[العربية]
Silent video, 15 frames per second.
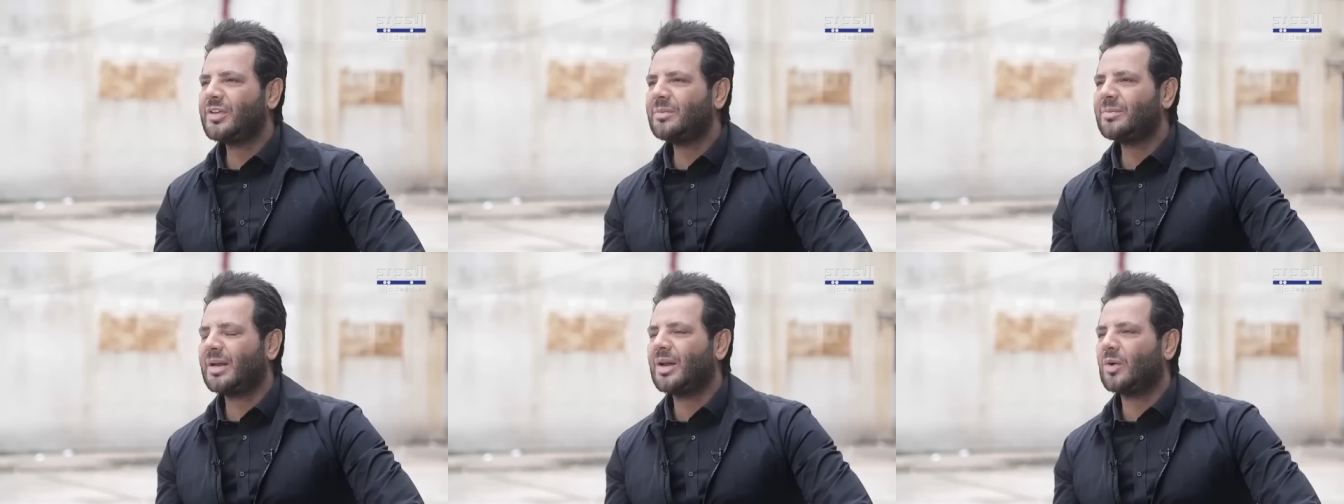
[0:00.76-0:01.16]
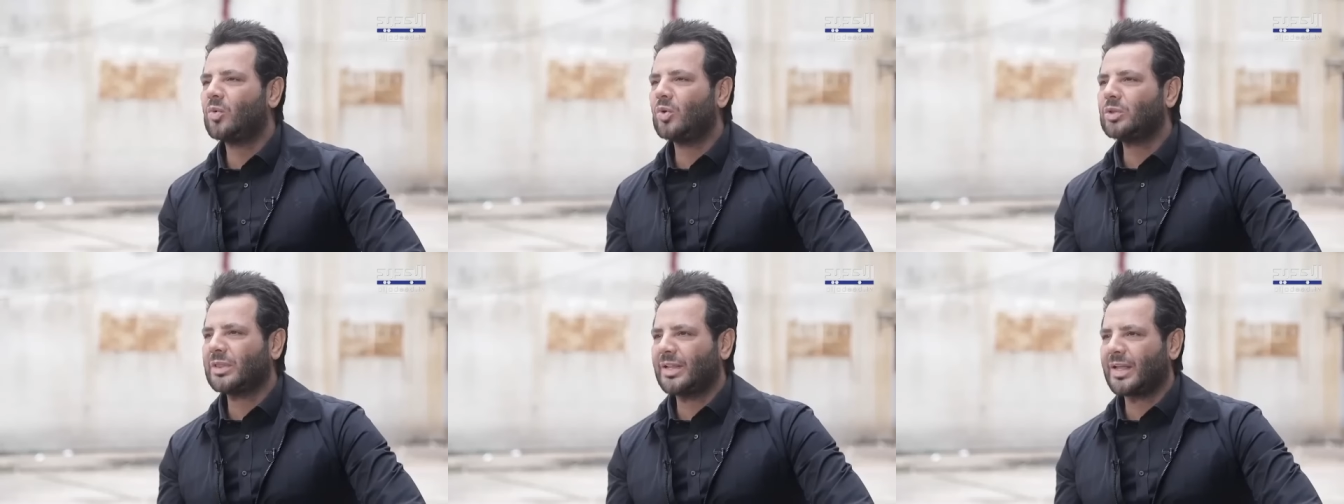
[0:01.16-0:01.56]
فيما
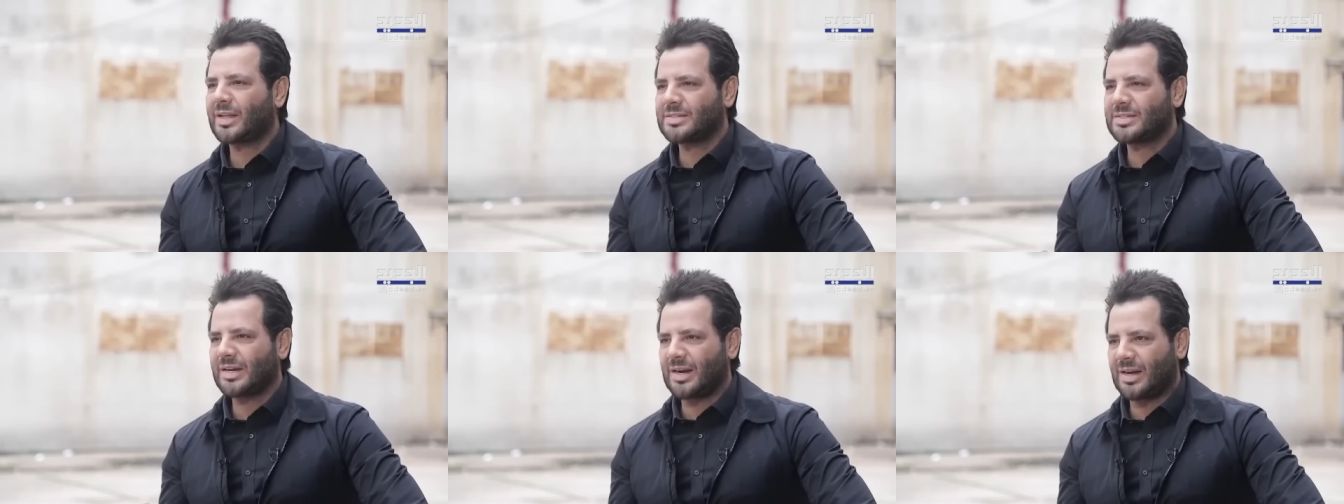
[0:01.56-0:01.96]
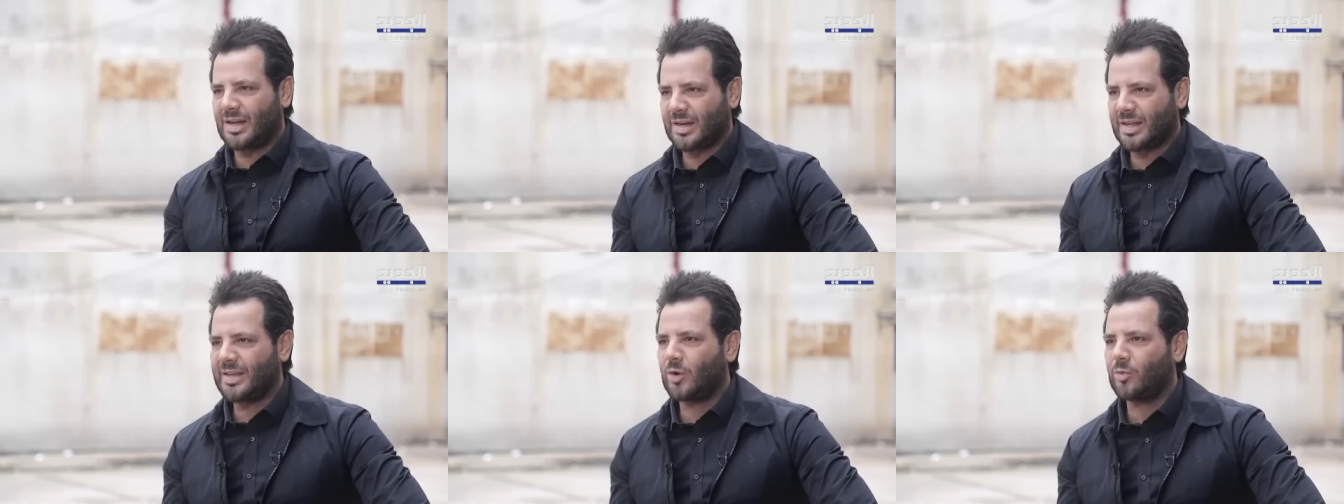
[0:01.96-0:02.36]
لو أطلق
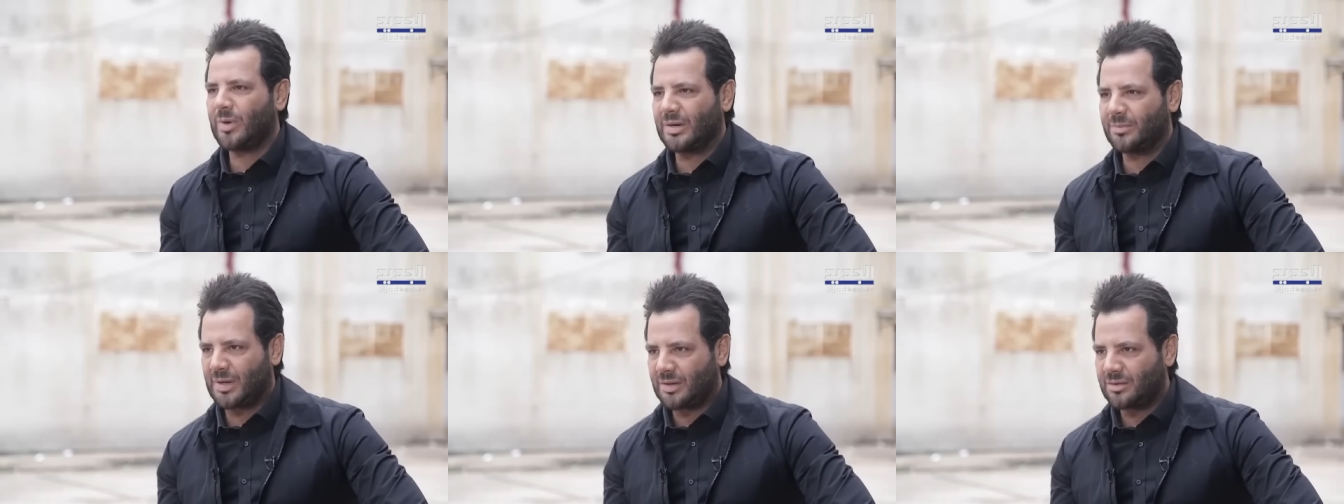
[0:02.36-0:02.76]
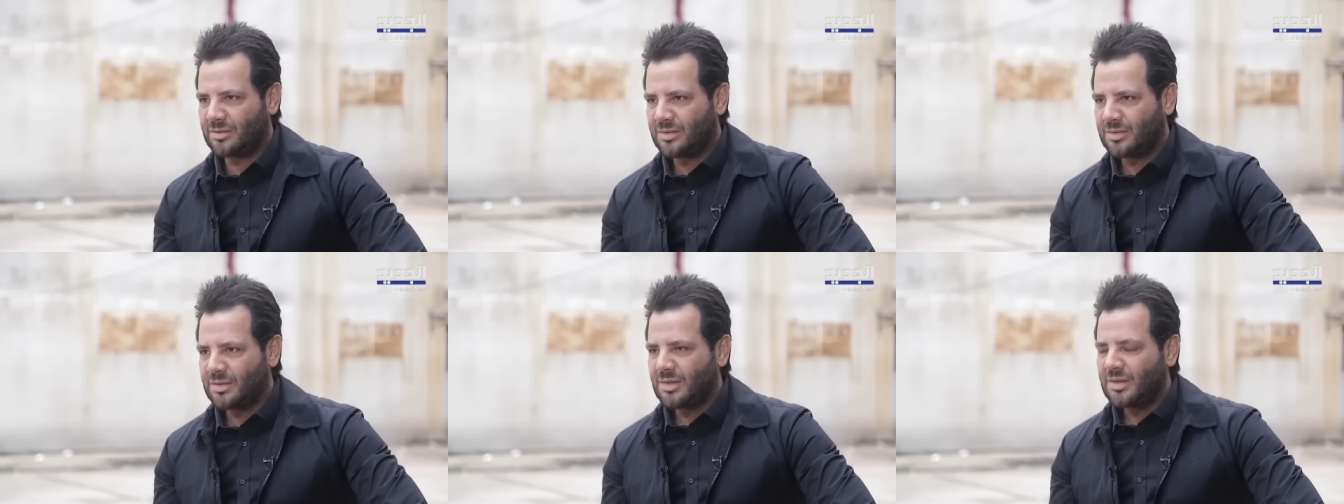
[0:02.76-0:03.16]
سراحك يوما ما
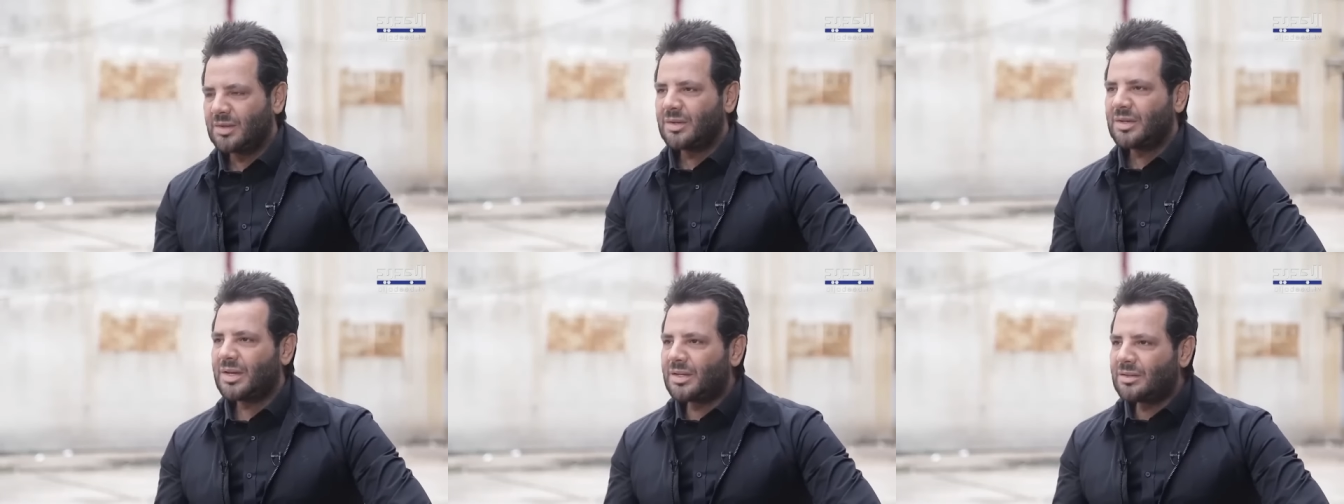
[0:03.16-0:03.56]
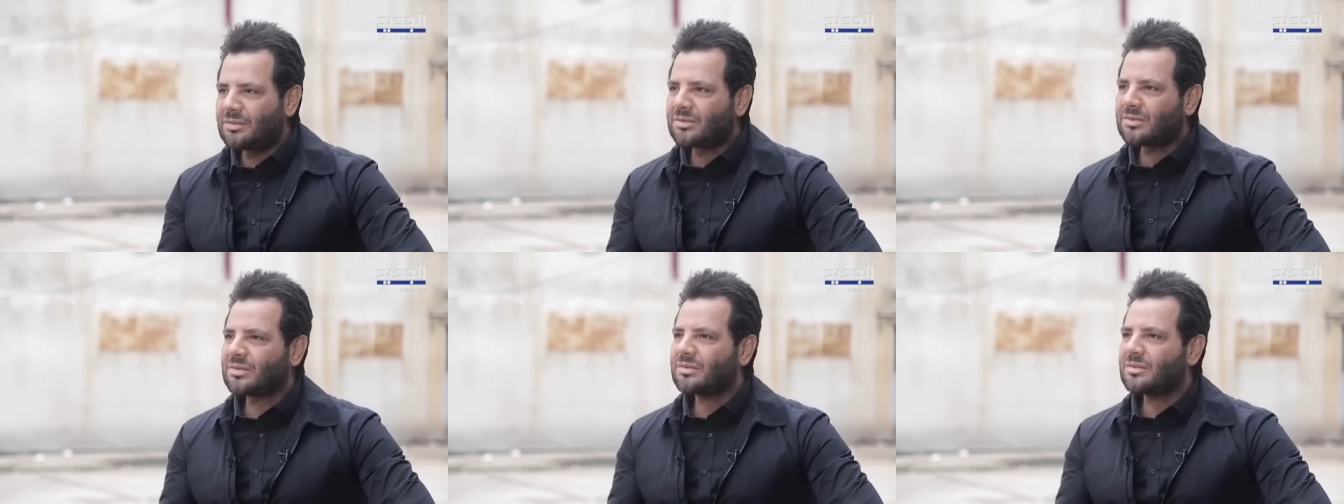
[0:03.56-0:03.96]

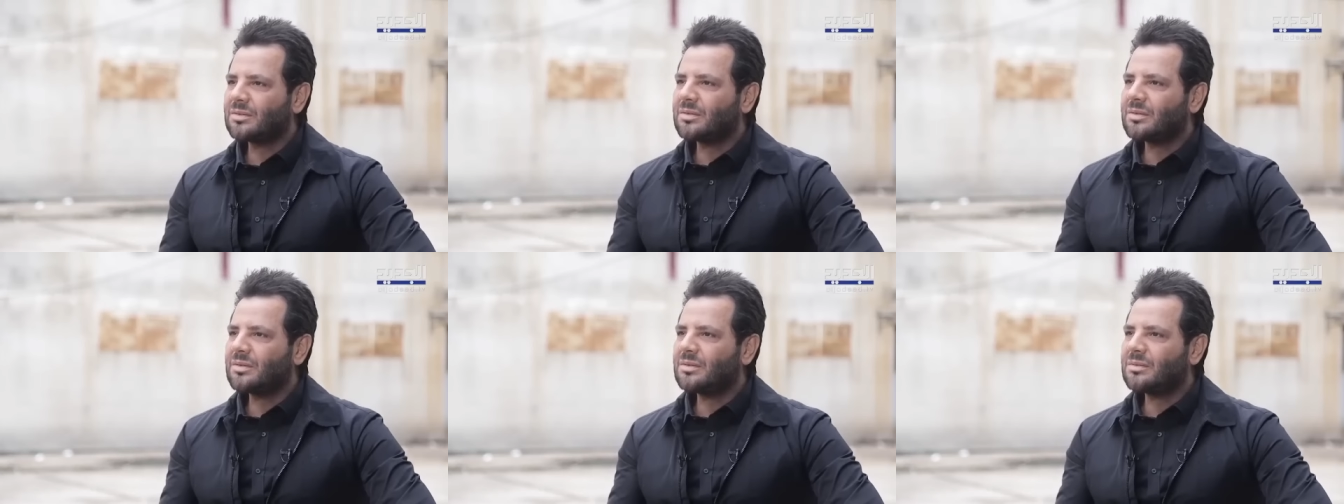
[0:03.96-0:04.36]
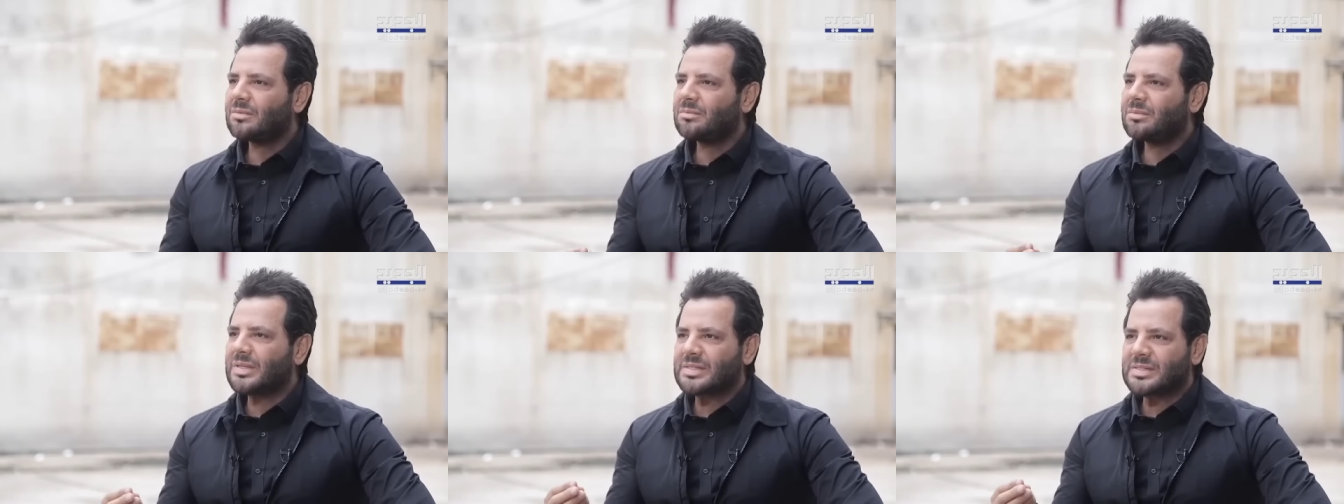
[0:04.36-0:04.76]
أنت
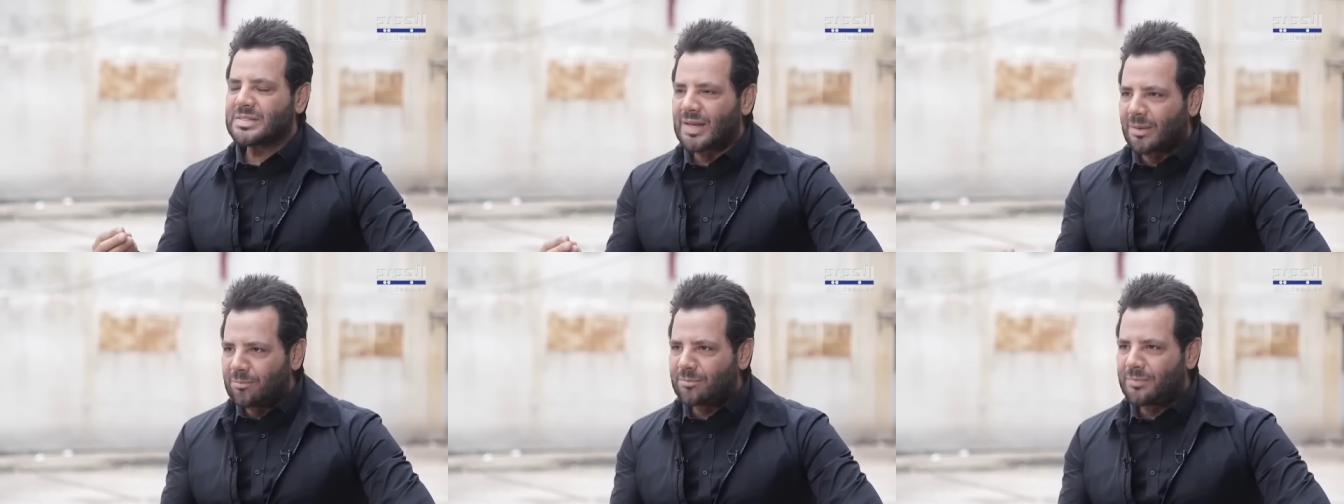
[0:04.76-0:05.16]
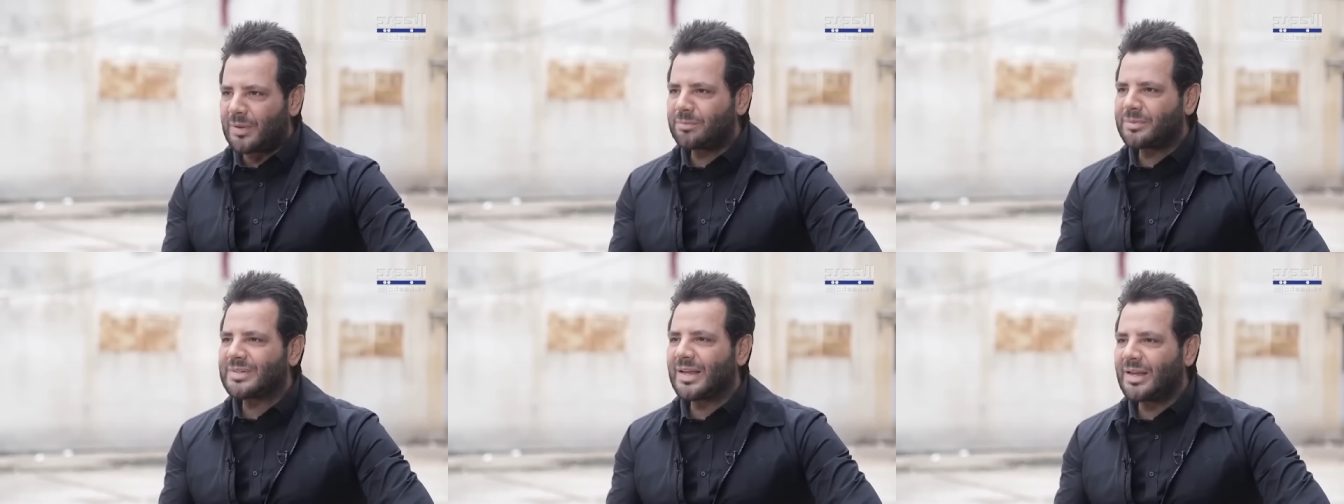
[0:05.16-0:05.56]

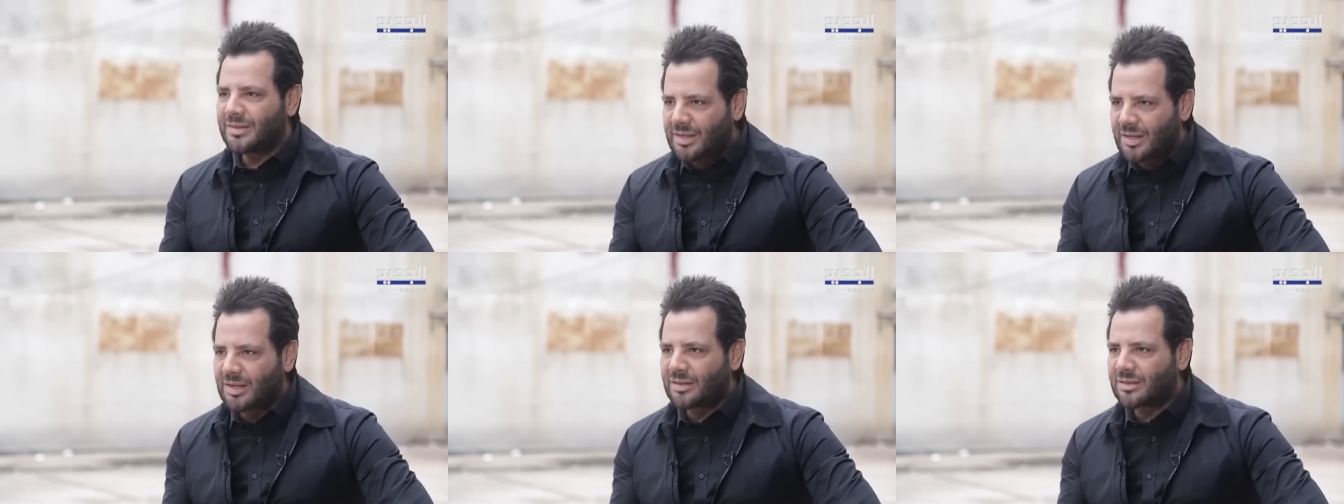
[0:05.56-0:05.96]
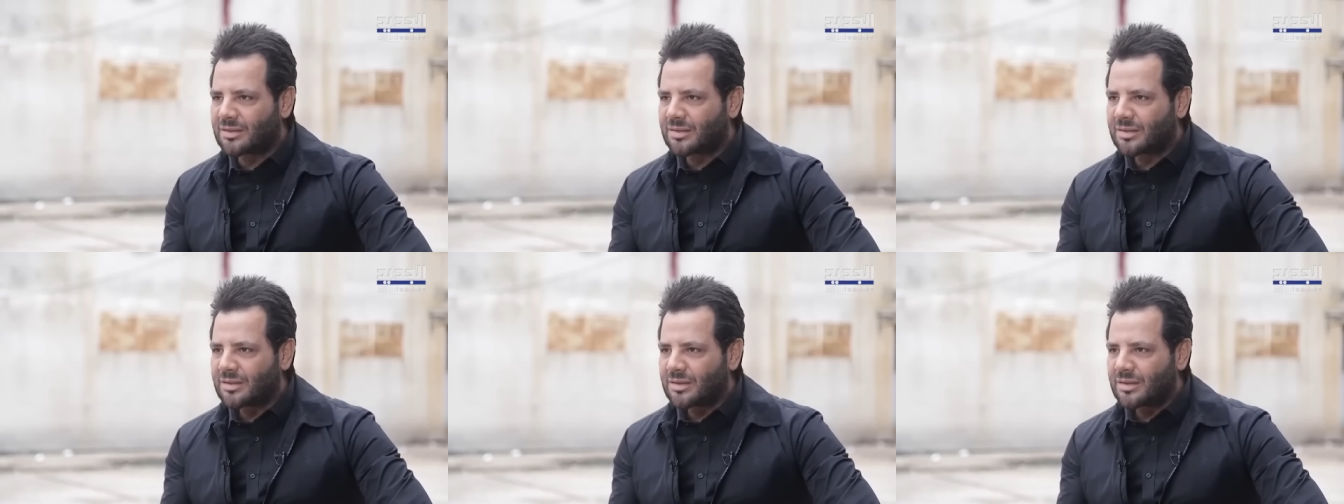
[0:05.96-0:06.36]
بتسبب تهديد